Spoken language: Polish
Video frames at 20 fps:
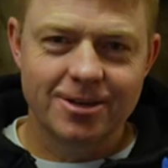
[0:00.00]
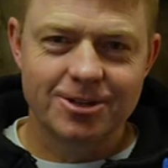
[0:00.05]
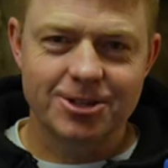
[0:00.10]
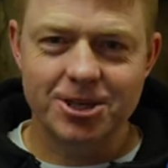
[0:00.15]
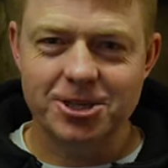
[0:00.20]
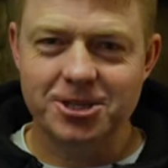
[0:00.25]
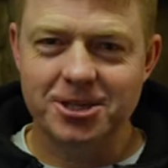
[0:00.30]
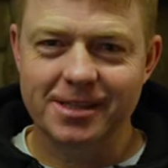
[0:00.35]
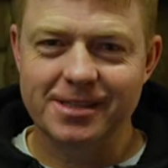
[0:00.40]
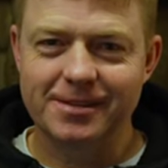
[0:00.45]

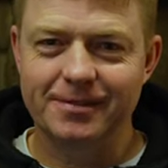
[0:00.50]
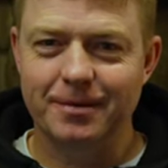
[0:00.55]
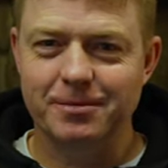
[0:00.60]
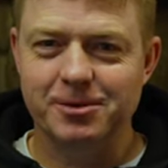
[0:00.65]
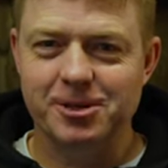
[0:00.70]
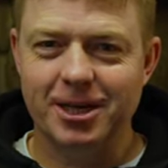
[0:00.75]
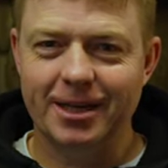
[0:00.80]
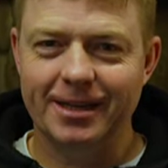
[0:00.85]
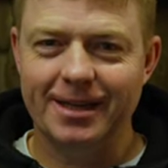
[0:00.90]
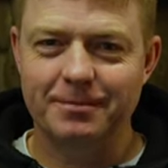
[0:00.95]
Cześć, nazywam
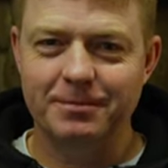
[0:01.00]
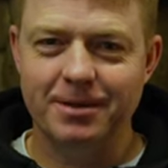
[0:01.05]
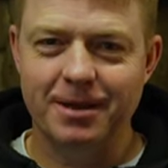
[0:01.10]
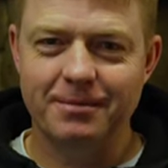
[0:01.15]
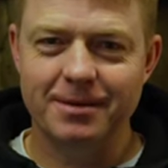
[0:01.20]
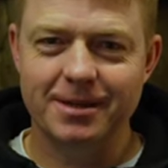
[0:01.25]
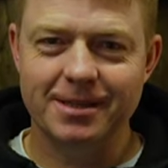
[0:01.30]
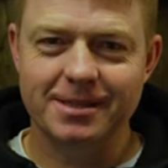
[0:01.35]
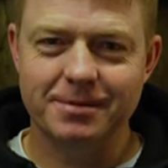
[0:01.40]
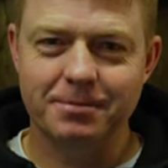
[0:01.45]
się Adam
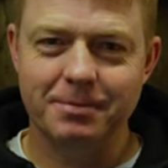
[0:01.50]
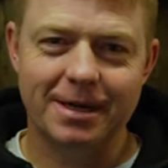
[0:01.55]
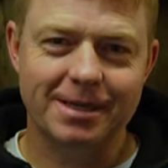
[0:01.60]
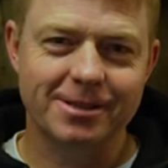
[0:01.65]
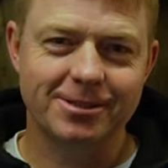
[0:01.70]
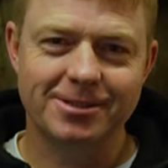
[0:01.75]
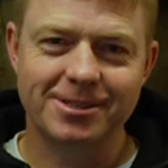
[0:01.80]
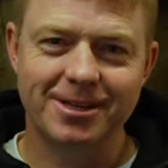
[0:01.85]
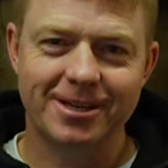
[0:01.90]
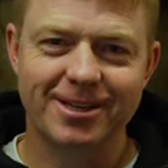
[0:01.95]
Niemiec.
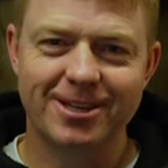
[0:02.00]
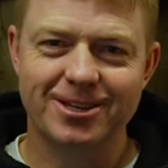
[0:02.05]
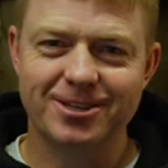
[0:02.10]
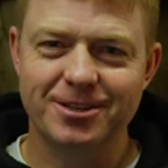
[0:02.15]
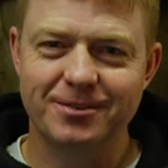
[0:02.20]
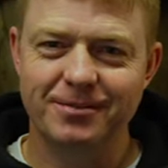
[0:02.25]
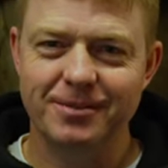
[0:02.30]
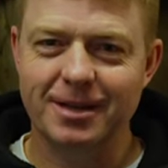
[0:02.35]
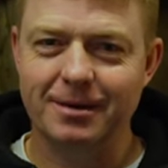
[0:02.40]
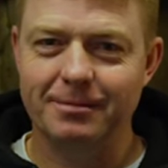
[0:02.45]
Bardzo
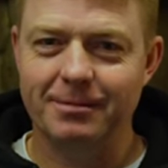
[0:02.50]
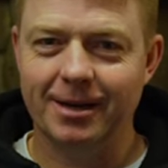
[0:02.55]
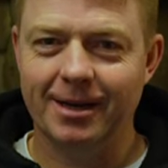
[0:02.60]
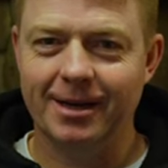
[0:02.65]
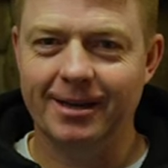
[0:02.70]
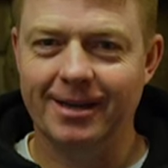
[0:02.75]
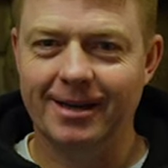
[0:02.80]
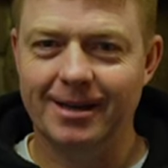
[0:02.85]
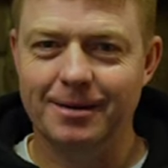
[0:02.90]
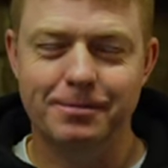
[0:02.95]
serdecznie witam na
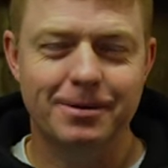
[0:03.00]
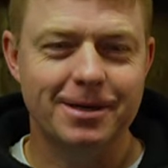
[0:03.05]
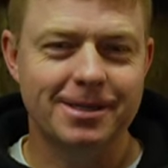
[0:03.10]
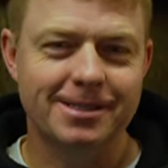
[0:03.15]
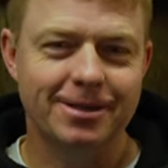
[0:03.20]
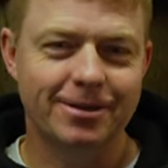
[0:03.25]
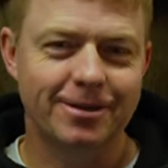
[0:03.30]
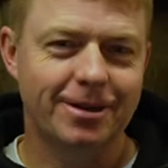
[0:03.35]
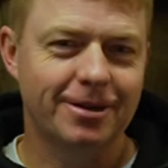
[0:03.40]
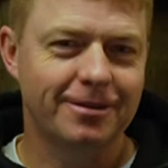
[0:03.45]
kanale
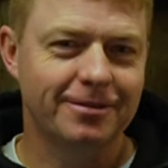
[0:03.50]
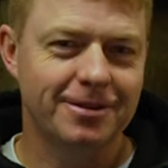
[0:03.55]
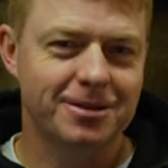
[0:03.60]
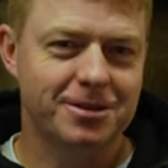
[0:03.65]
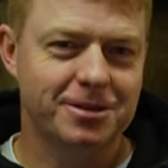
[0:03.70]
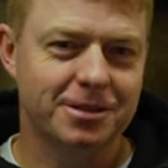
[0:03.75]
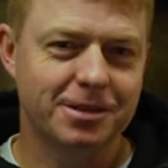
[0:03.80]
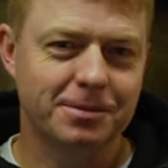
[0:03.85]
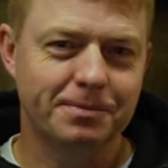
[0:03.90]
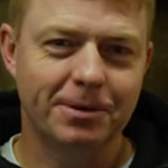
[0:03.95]
Preston
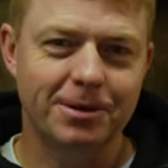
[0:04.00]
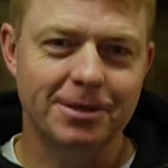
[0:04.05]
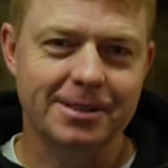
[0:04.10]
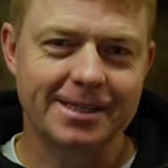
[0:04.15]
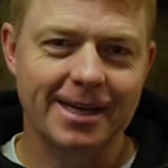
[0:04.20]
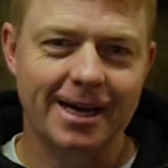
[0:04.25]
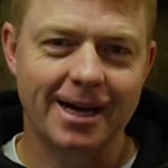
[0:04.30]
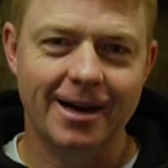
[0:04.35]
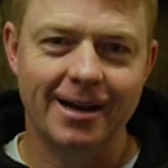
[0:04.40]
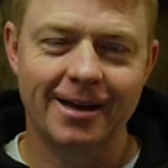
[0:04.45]
Innovations
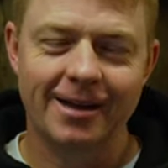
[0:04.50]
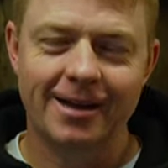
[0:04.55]
Polska.